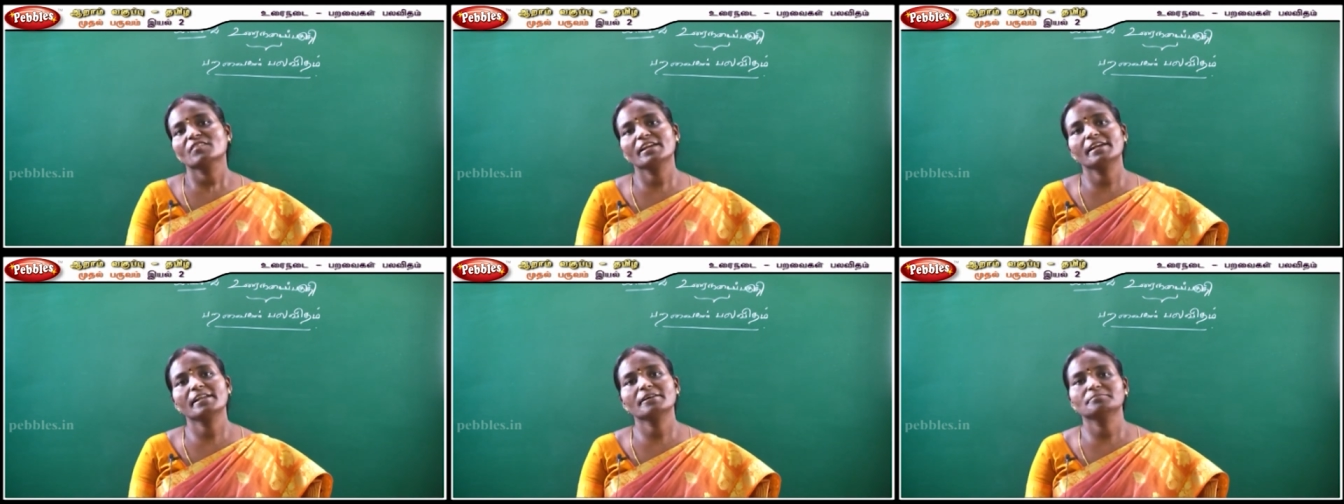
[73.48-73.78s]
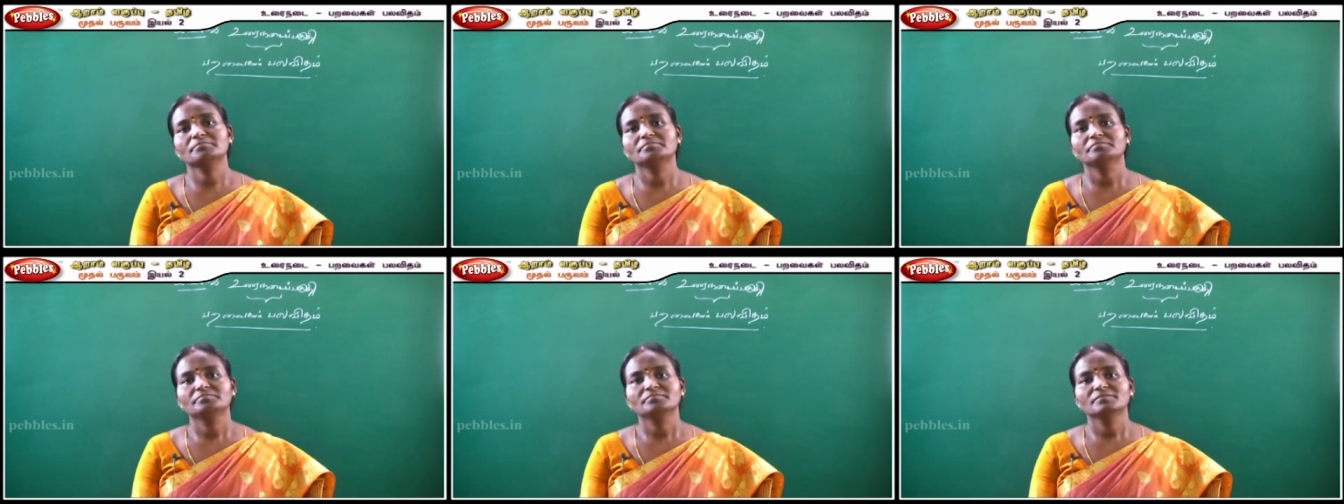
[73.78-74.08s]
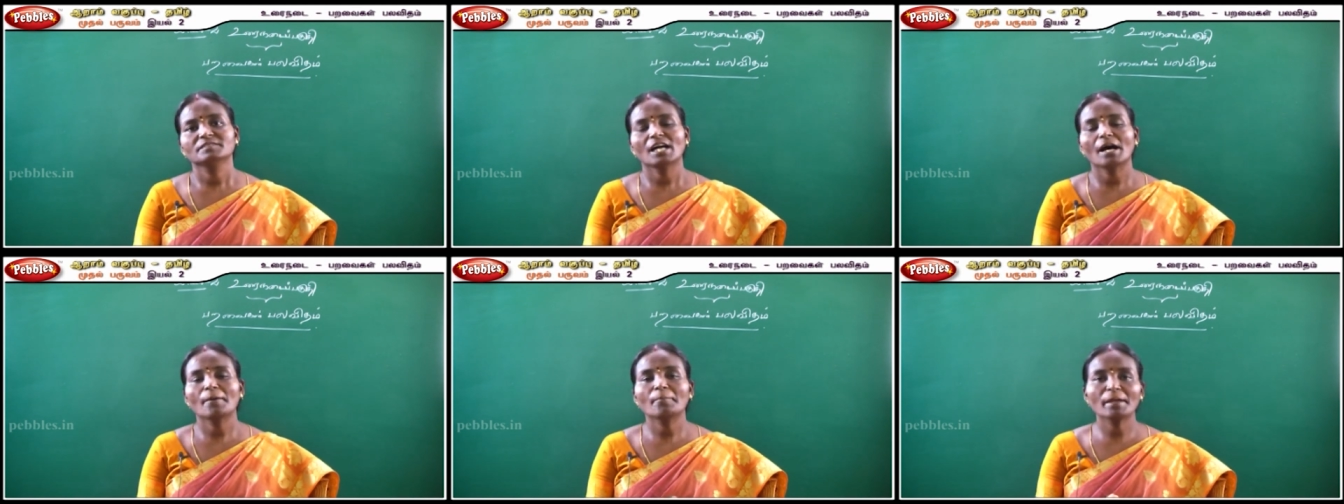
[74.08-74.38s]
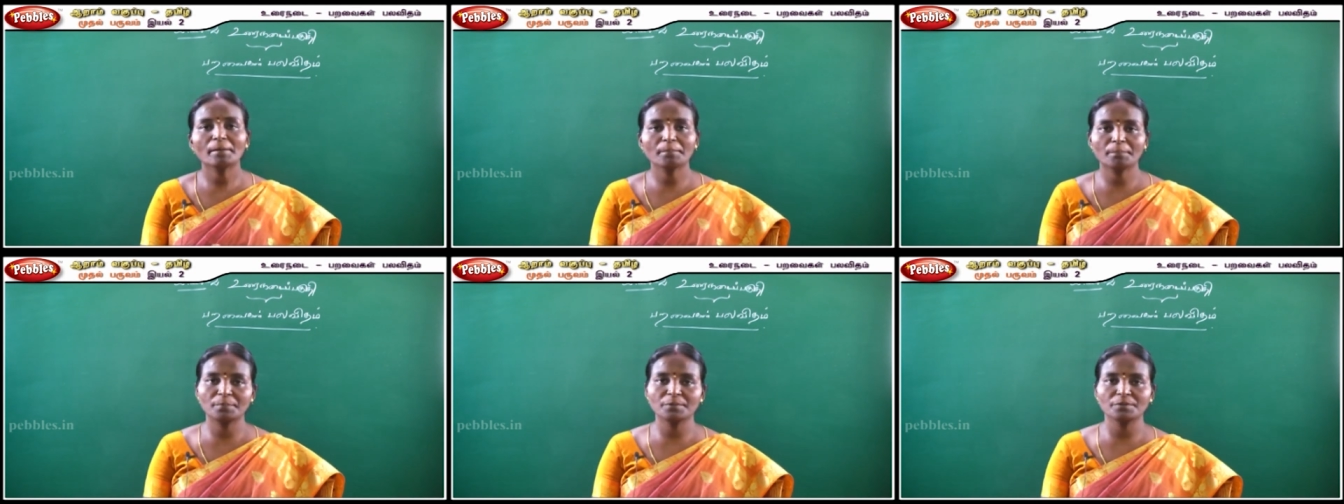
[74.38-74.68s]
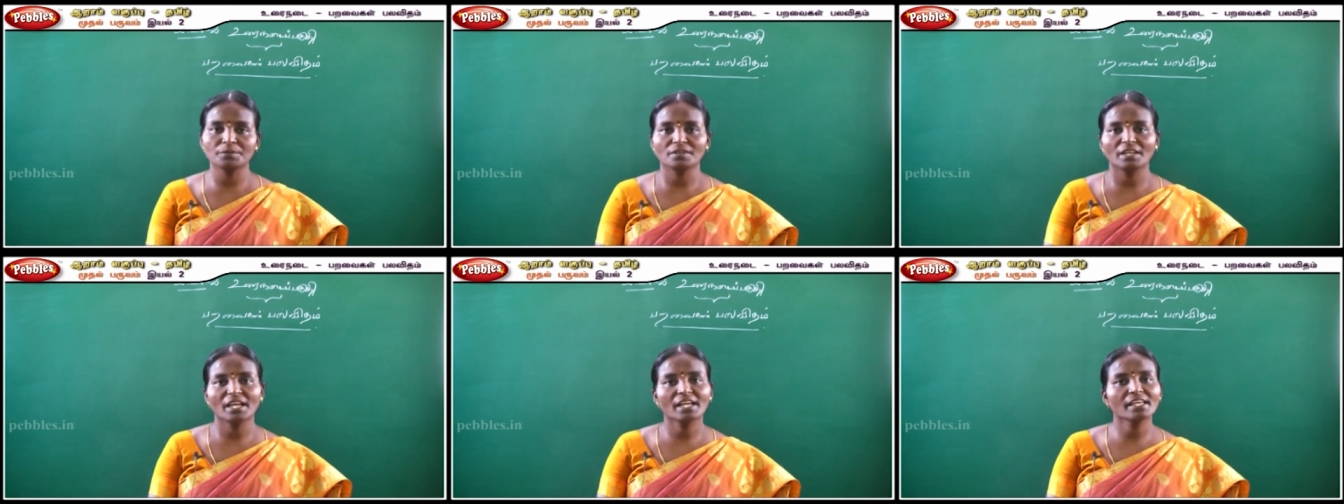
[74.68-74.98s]
இடம்
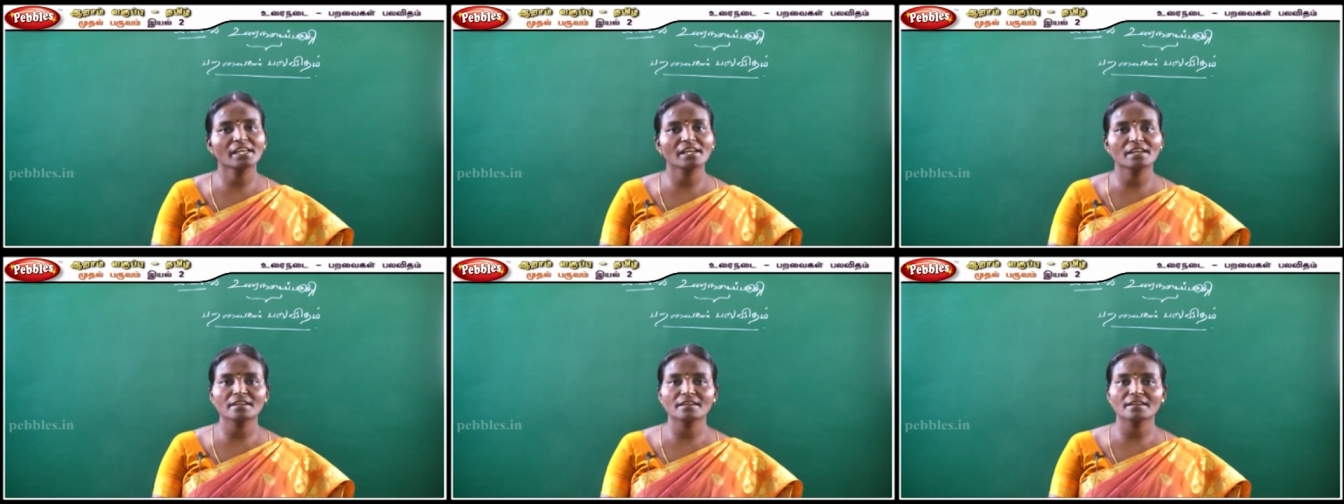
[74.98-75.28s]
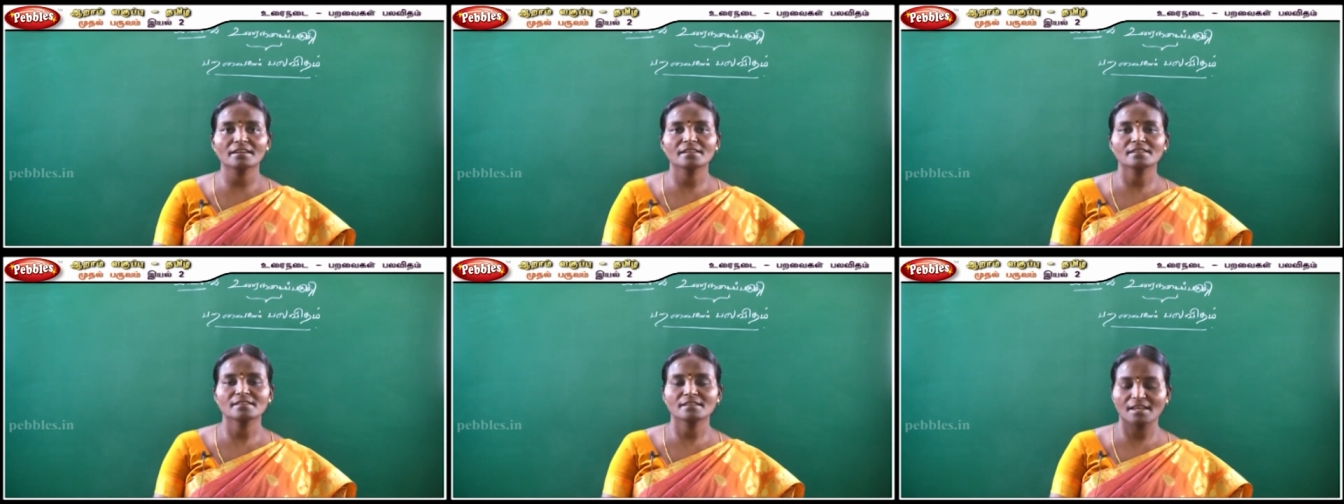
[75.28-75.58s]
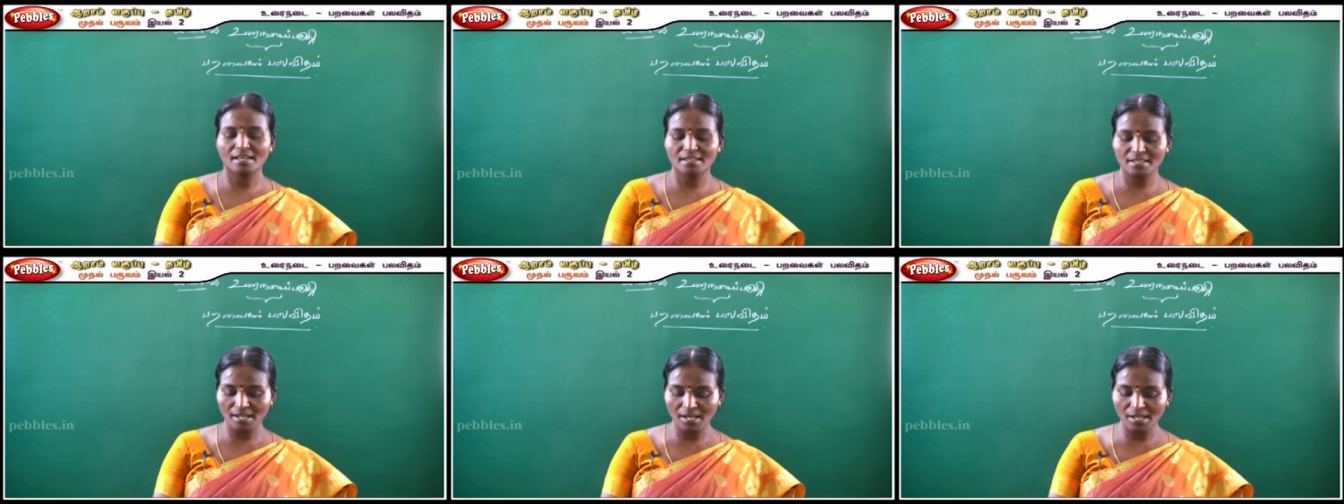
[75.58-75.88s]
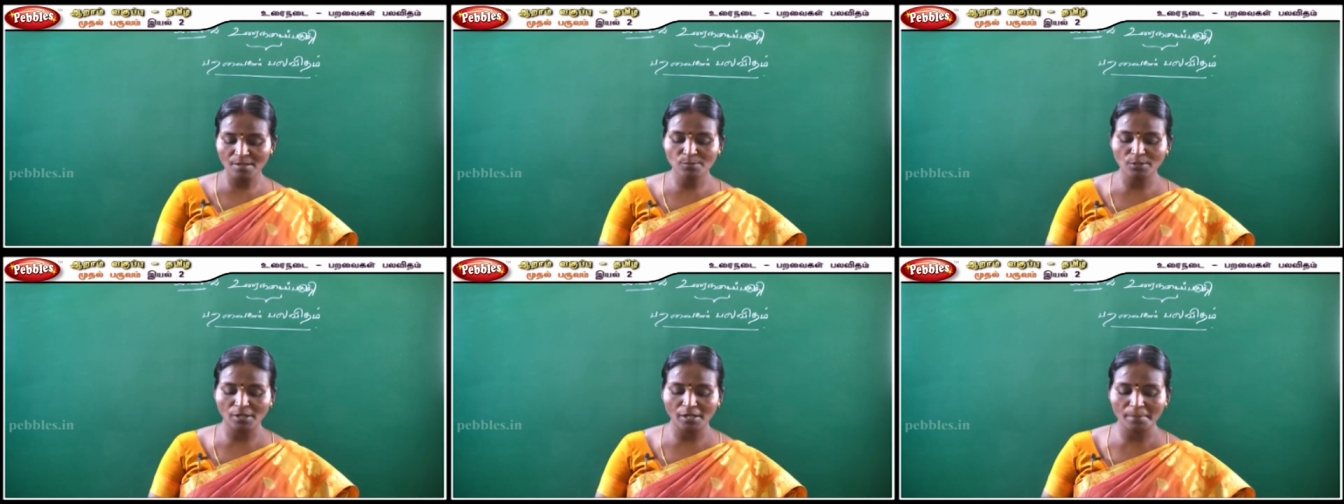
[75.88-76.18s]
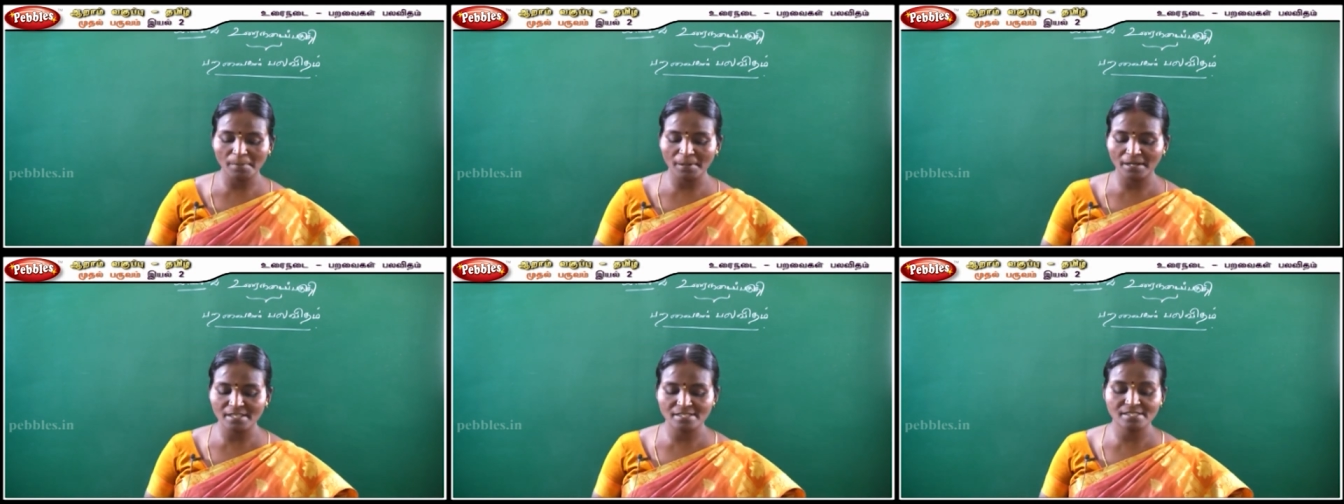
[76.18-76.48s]
அமைப்பு எங்கே இருக்கிறது அதெல்லாம்
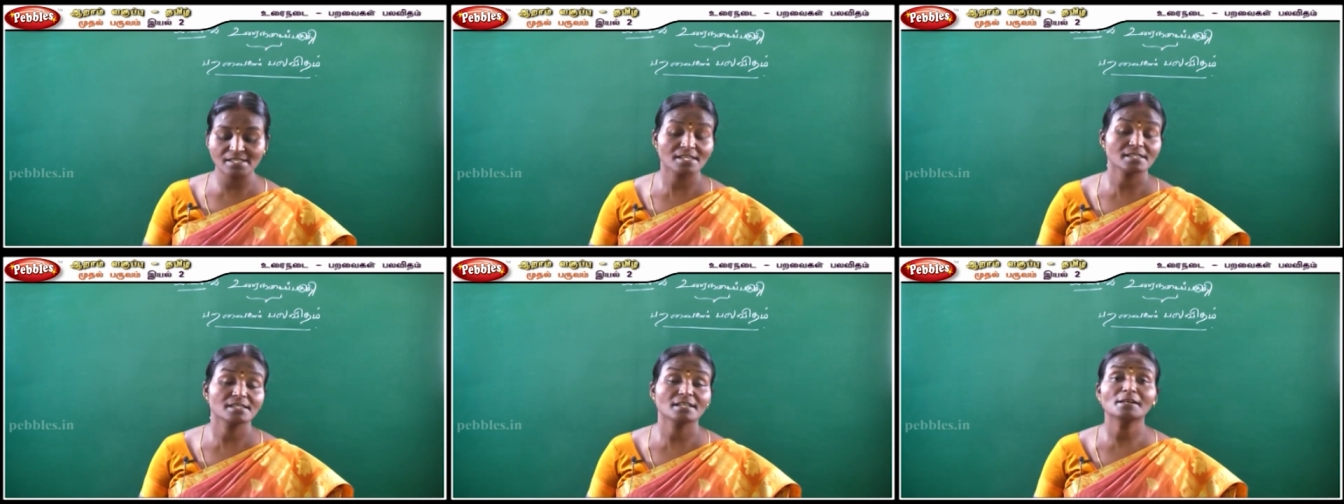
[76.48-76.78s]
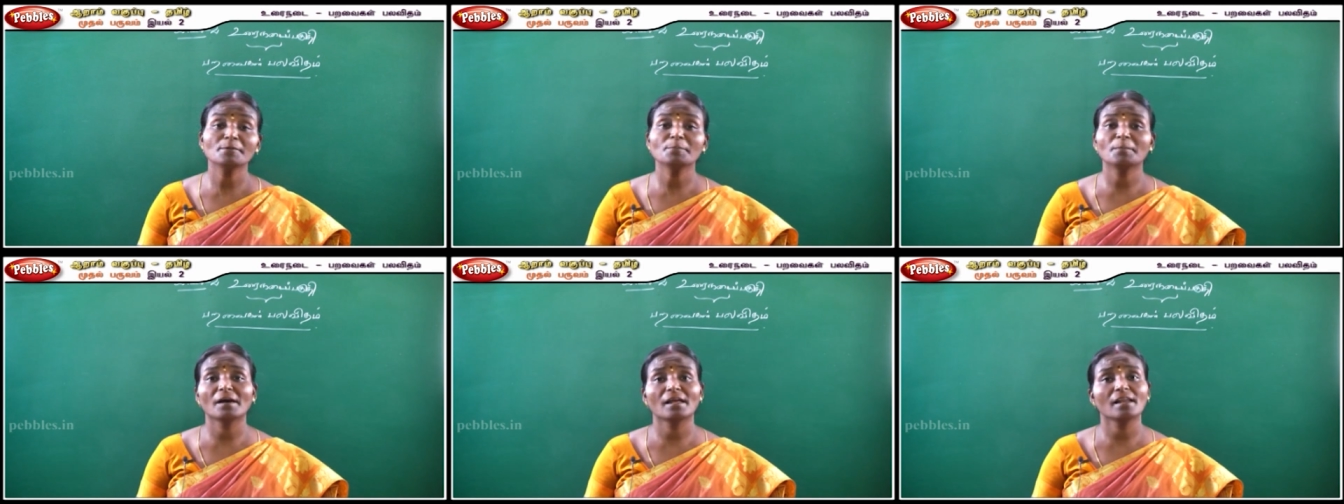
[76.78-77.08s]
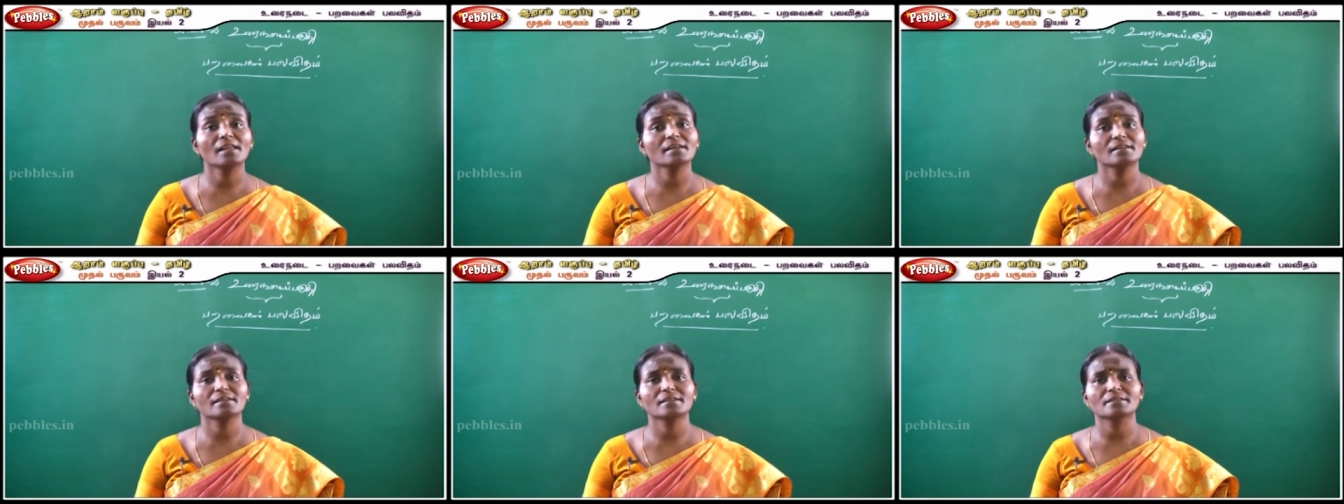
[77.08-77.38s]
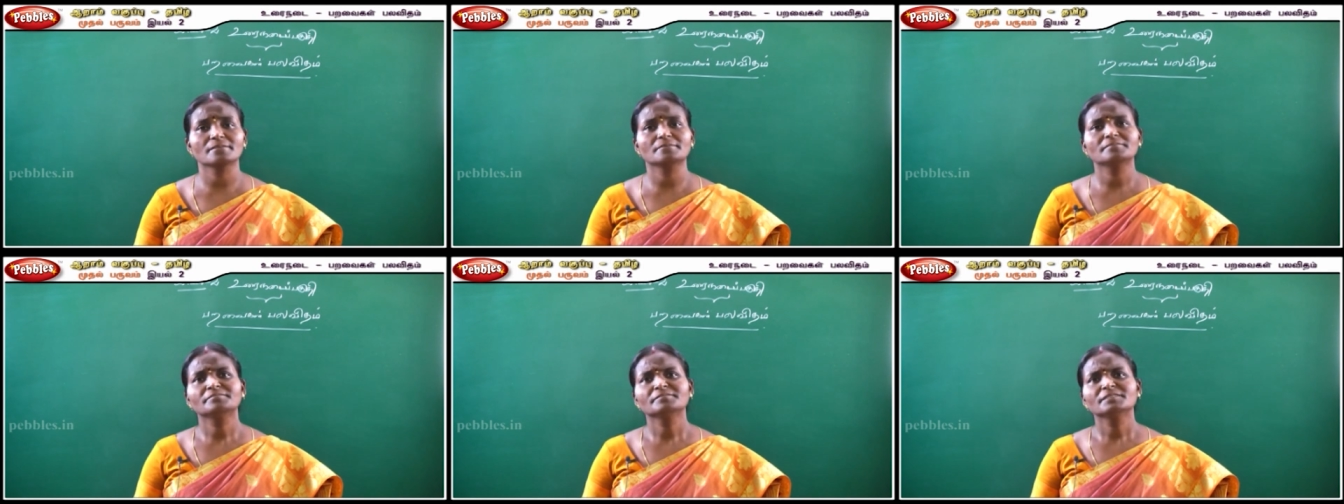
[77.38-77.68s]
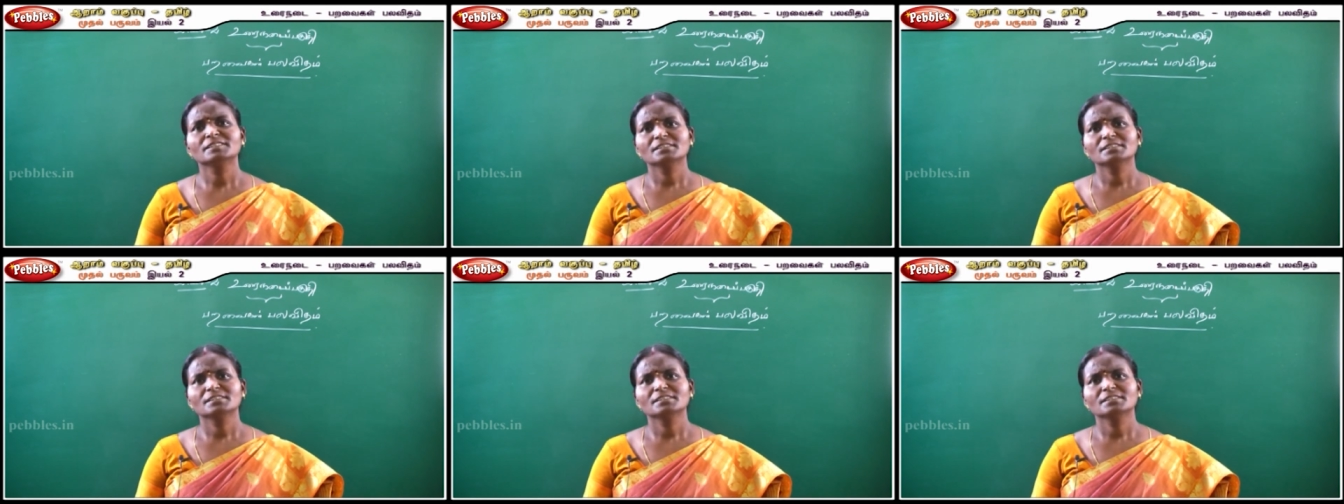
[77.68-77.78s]
தொடர்பான செய்திகள் பல இருக்குது